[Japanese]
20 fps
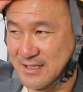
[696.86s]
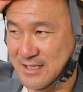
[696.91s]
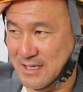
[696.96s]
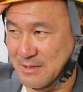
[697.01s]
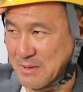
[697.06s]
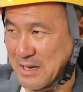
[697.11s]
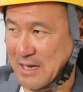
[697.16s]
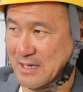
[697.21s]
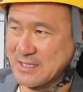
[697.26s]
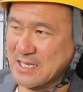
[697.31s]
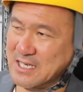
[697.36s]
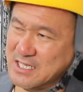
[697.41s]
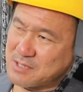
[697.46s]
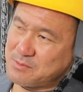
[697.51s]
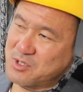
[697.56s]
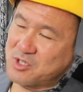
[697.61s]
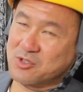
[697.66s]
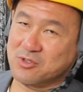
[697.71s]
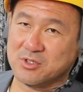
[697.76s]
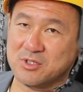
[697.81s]
でまあ
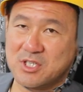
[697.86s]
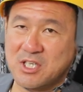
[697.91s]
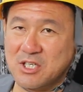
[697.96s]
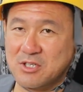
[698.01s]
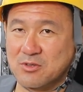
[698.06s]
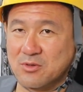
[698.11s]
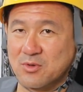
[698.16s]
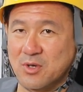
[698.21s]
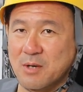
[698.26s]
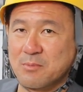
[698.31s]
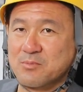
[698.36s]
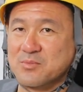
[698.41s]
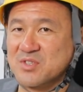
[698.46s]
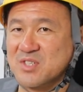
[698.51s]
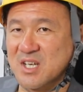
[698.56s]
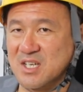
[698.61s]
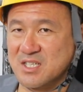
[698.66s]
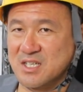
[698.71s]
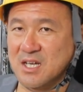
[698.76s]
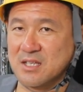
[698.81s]
刺身切るのとか難
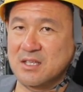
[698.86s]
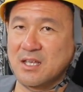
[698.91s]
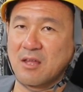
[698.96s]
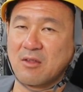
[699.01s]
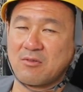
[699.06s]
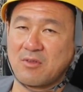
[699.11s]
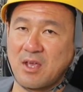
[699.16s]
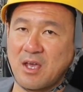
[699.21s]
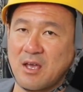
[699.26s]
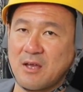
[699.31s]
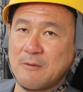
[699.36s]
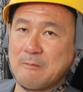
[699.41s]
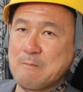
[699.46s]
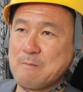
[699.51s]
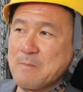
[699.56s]
しかったけどね